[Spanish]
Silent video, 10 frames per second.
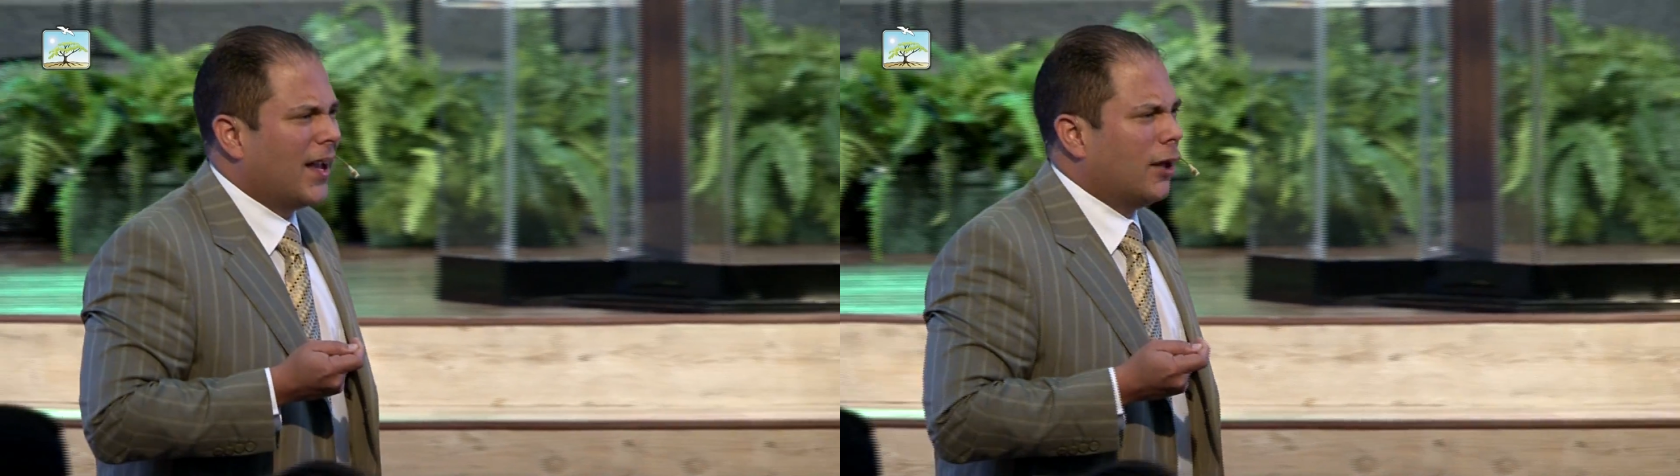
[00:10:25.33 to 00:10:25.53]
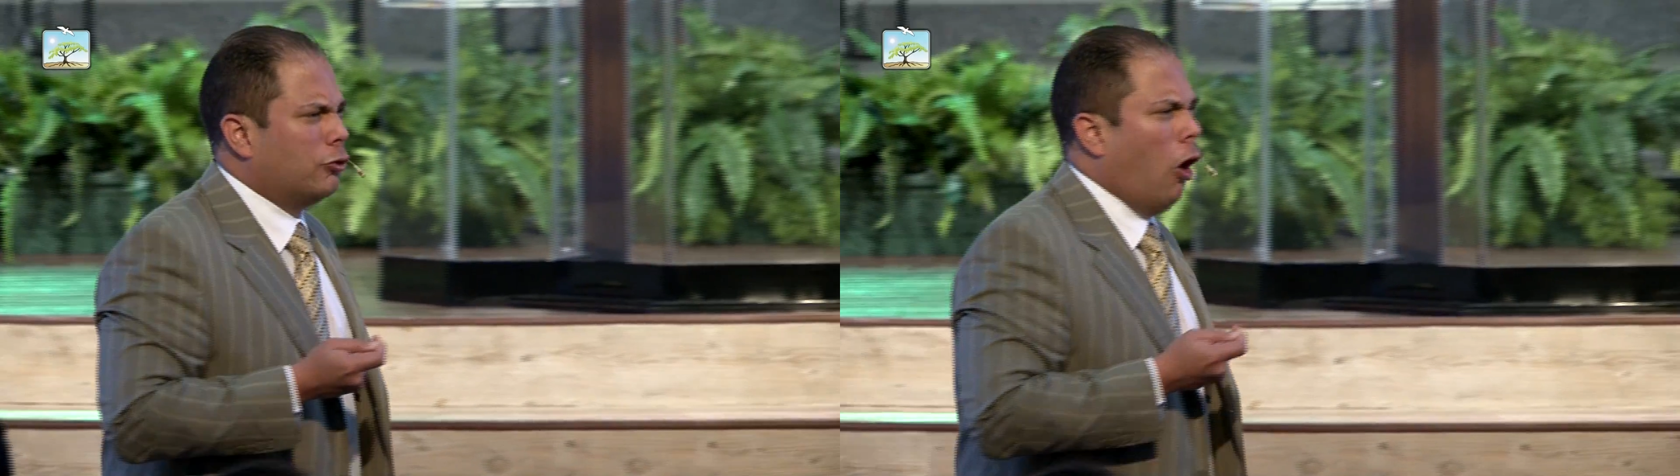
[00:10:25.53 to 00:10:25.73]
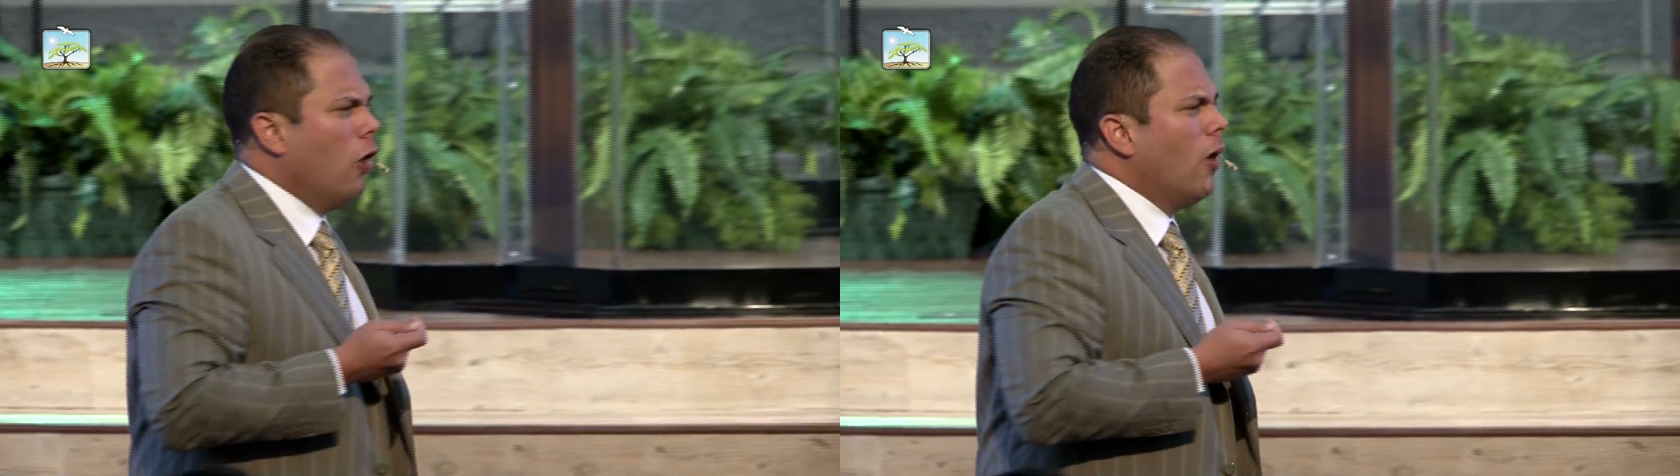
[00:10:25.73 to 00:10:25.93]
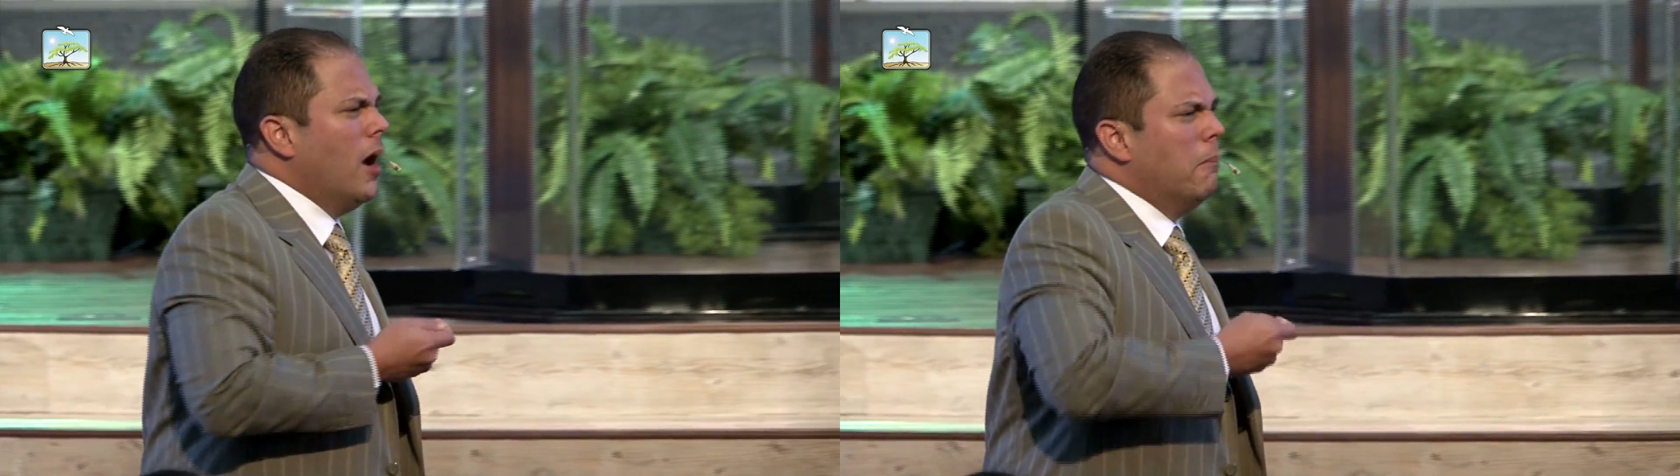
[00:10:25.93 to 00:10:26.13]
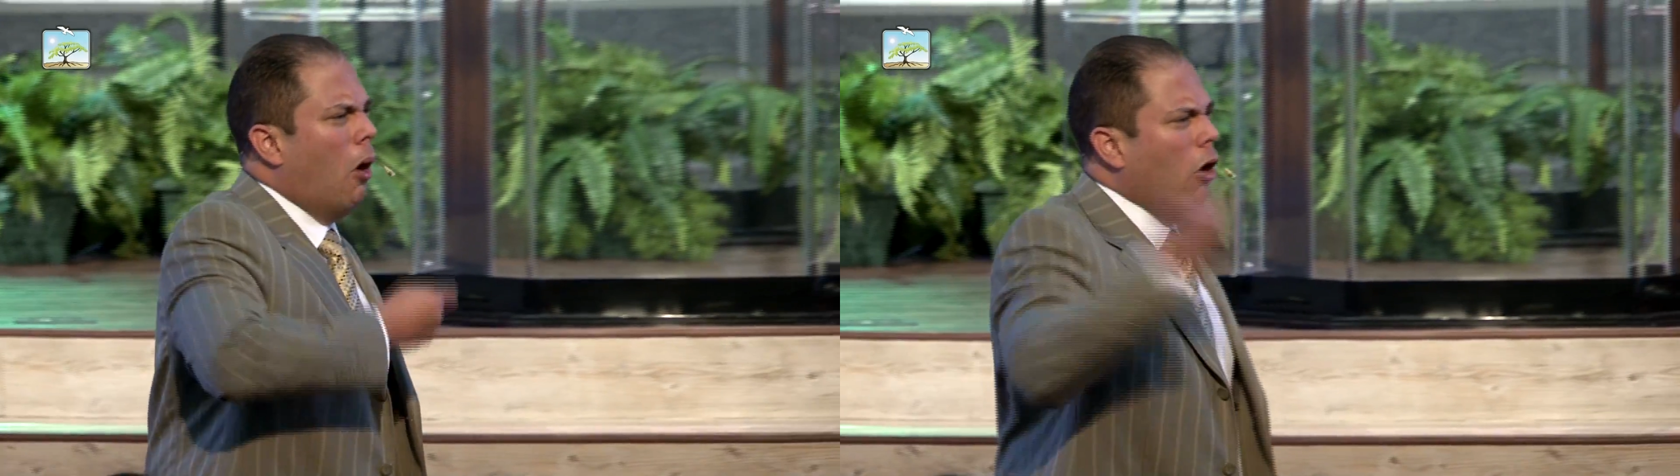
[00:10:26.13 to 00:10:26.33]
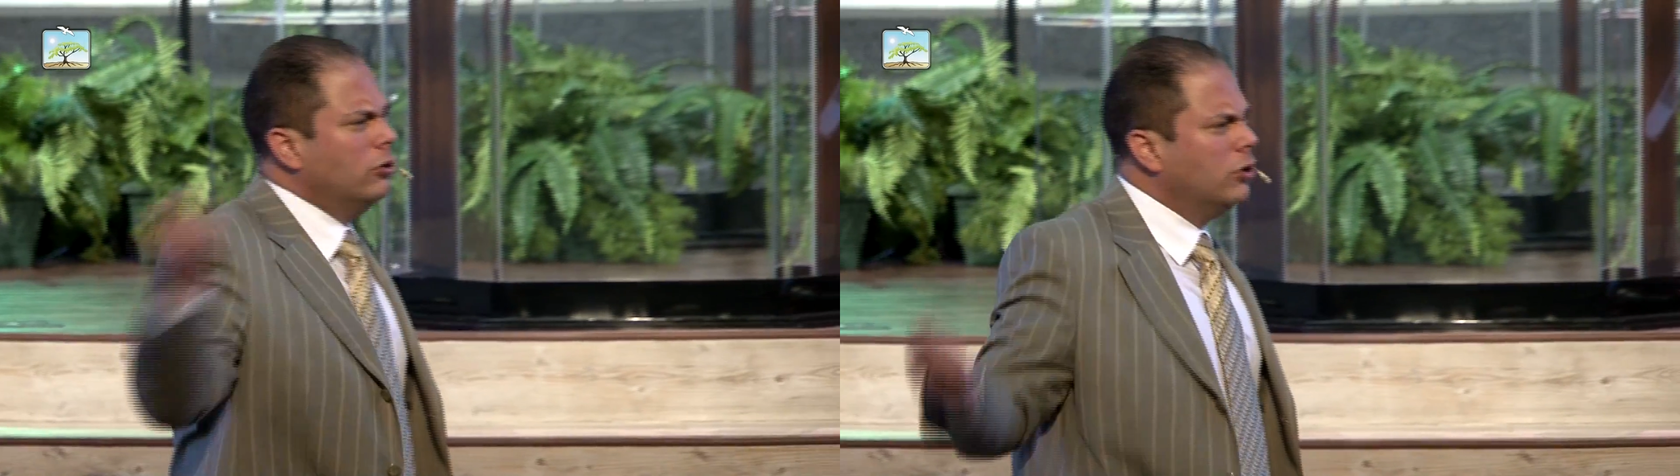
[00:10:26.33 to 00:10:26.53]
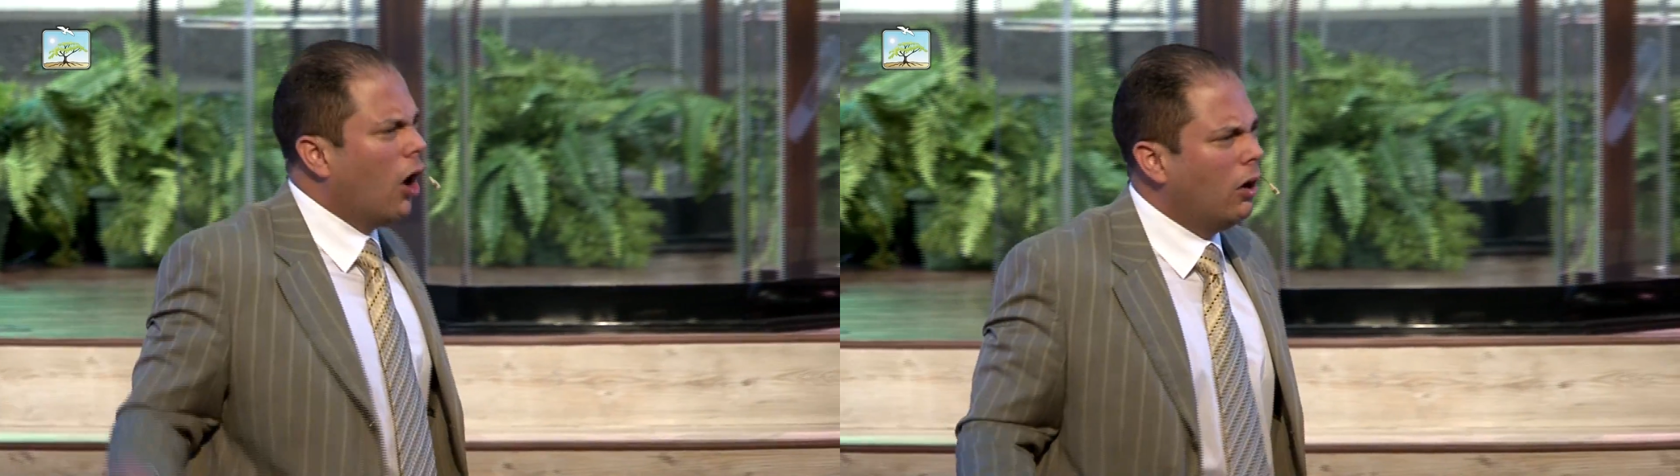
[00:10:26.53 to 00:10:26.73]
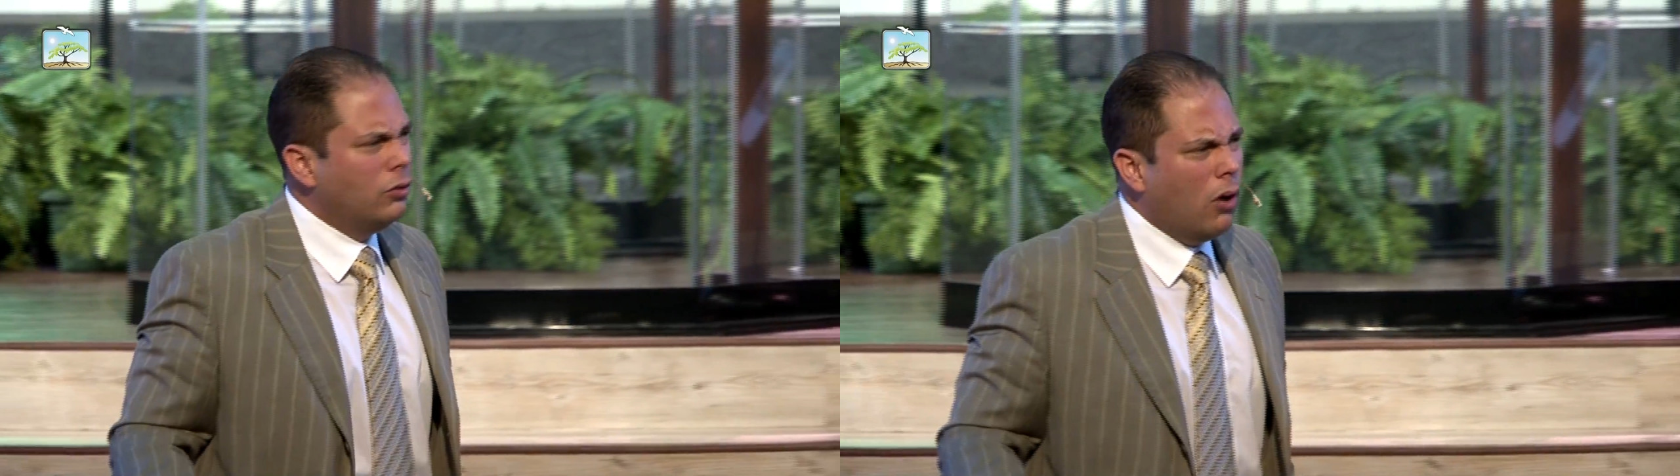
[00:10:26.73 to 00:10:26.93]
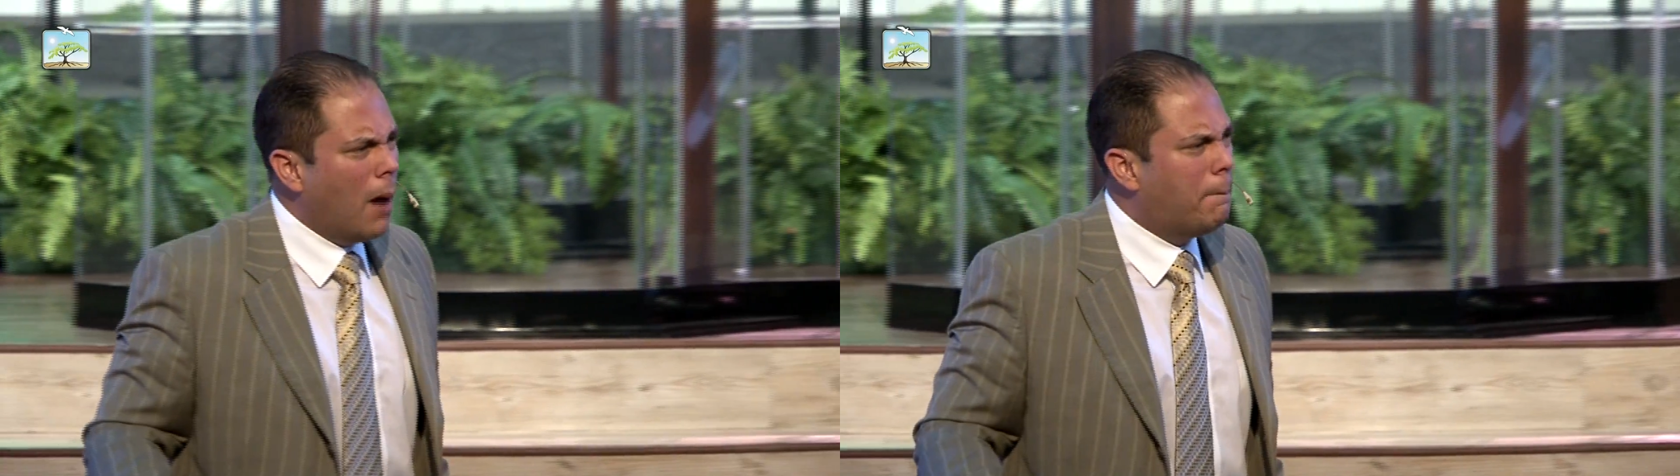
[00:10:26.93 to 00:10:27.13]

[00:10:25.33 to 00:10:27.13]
Que todo el mundo no